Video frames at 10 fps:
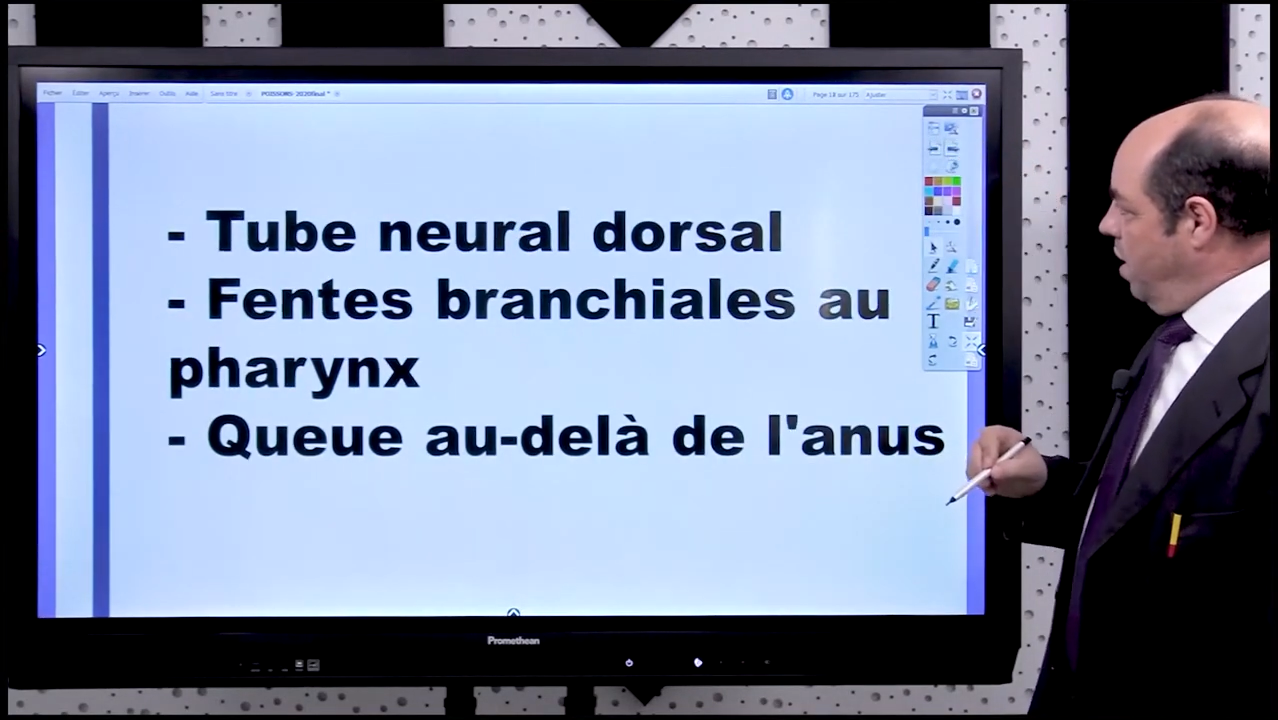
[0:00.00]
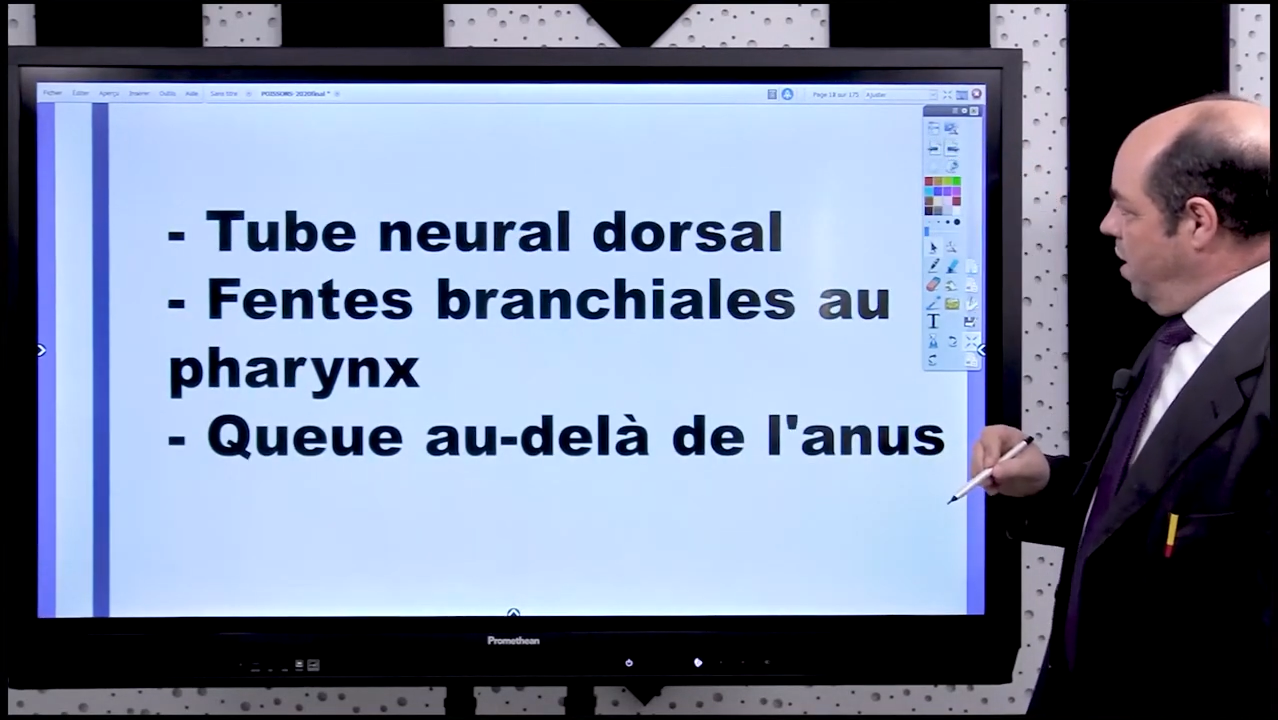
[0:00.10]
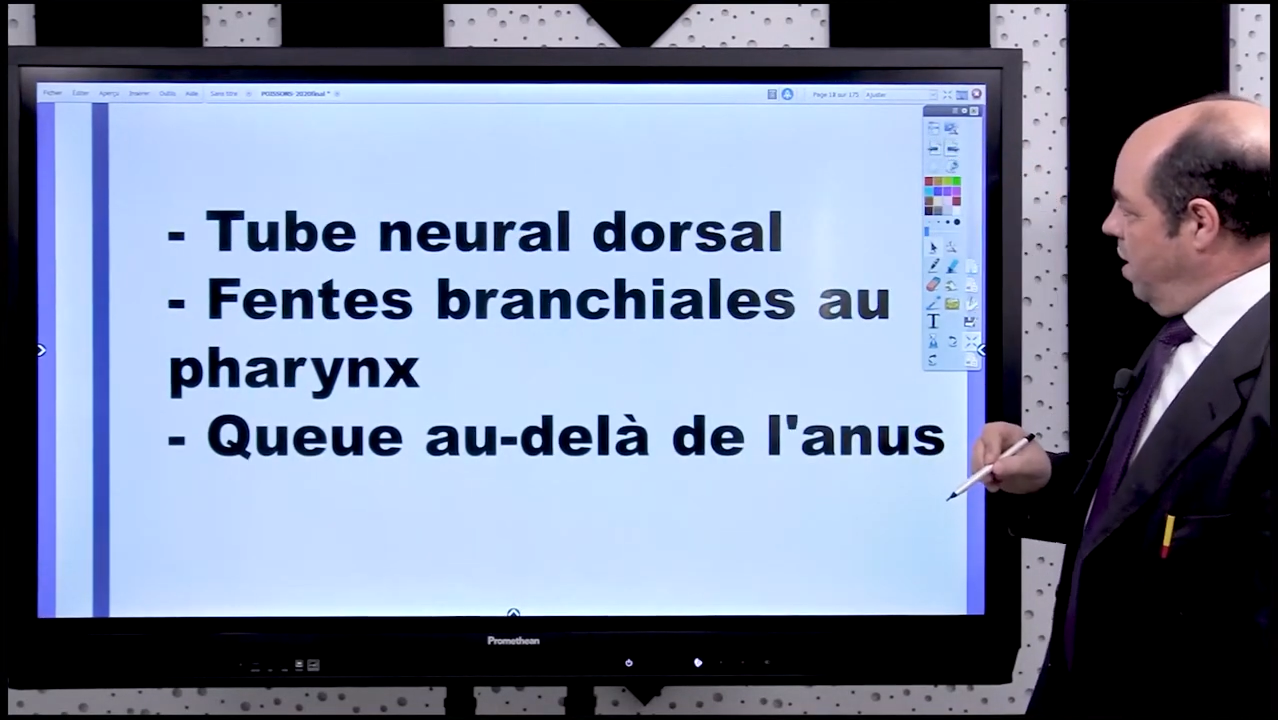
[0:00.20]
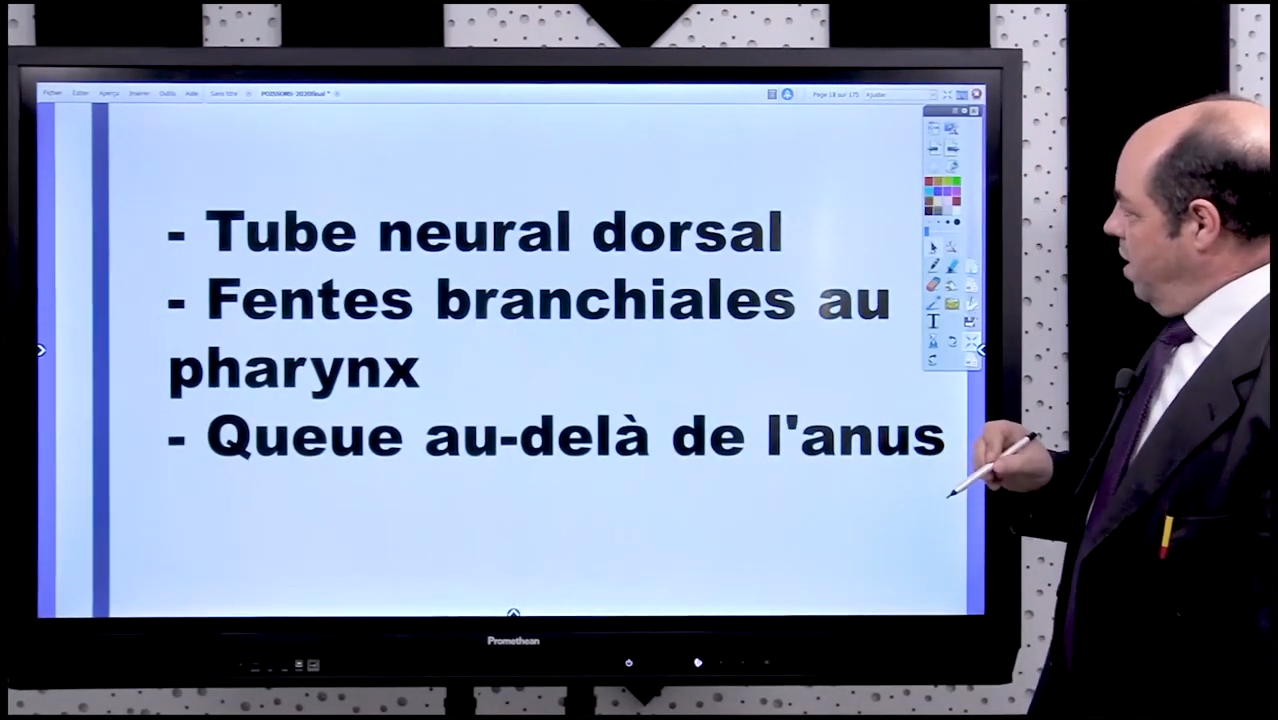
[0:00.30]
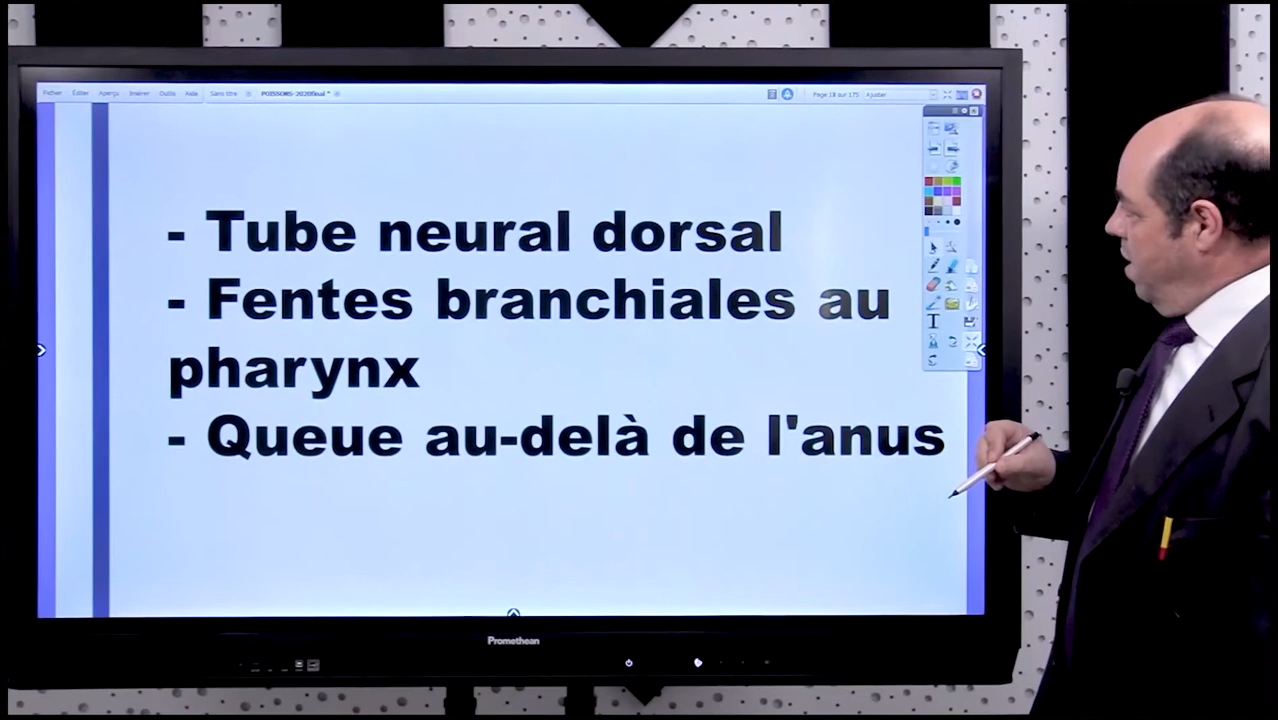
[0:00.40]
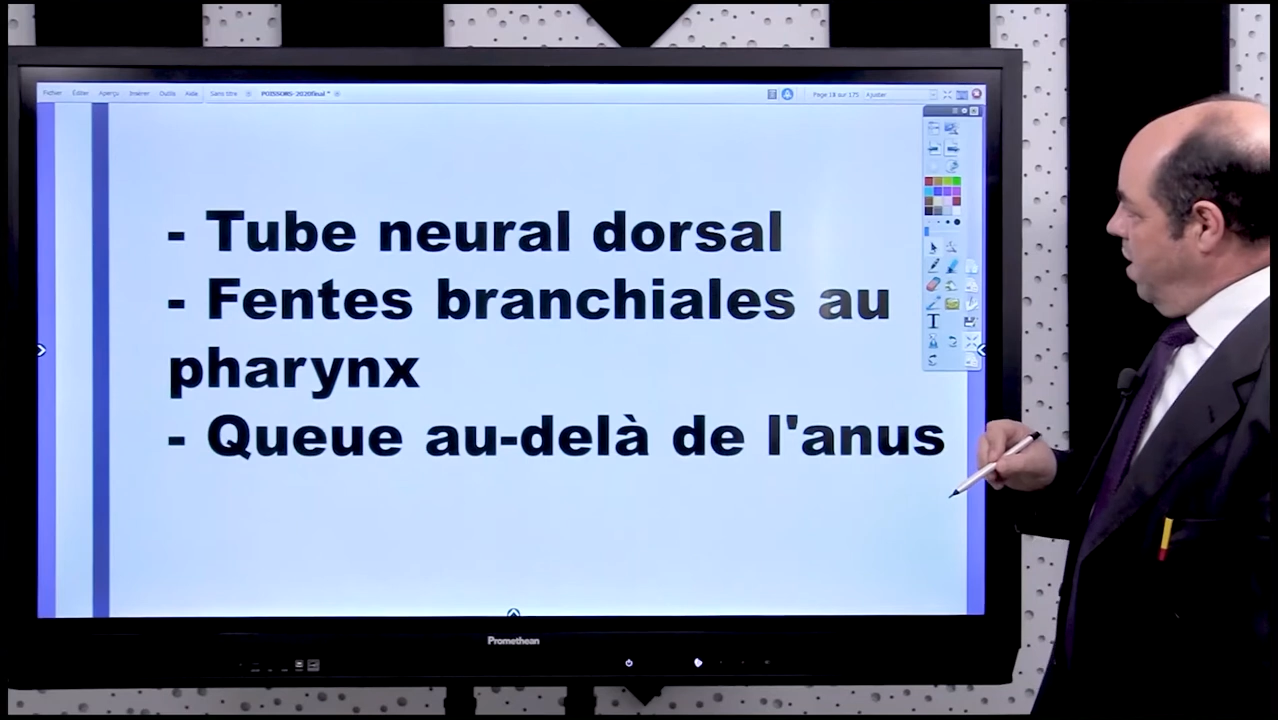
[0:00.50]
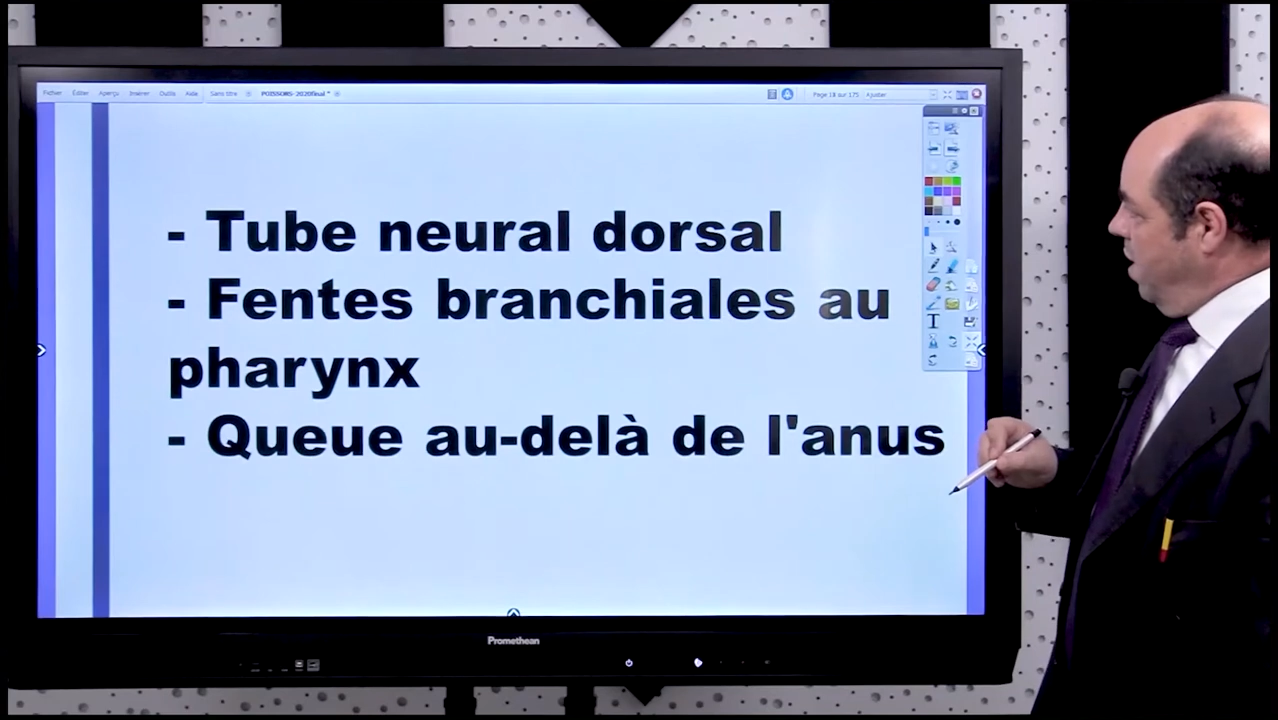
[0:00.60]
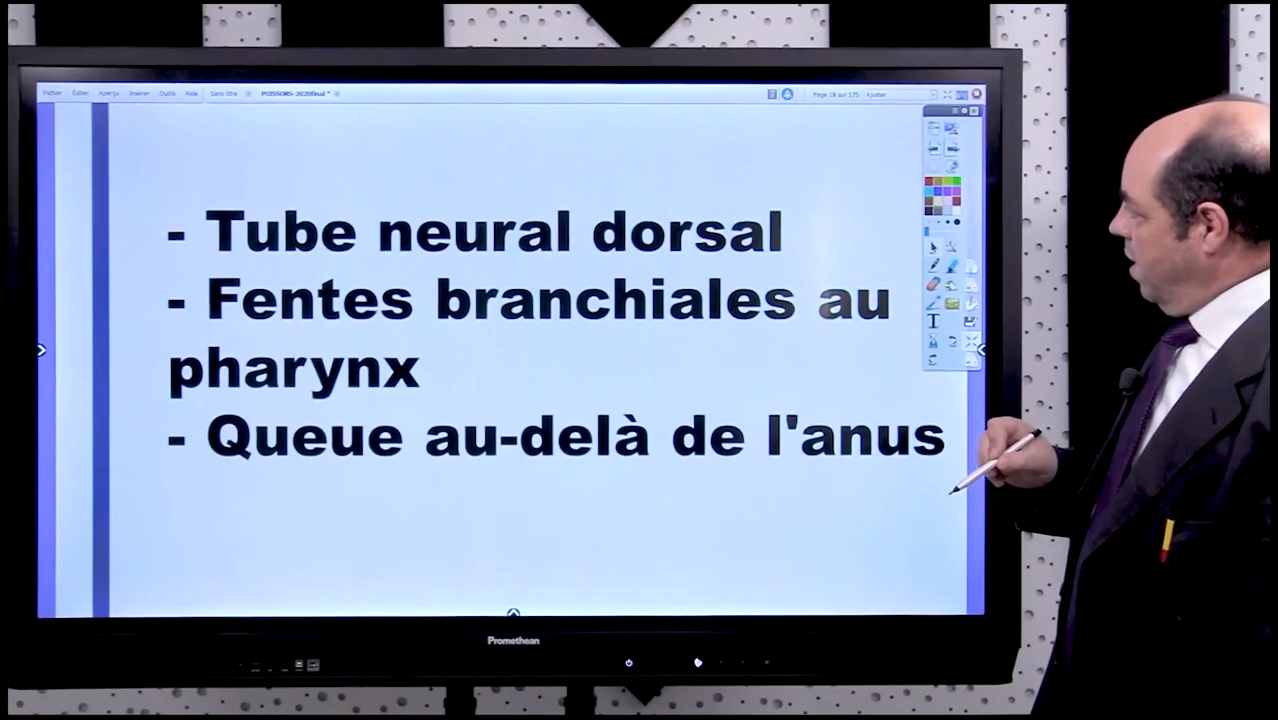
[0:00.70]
euh,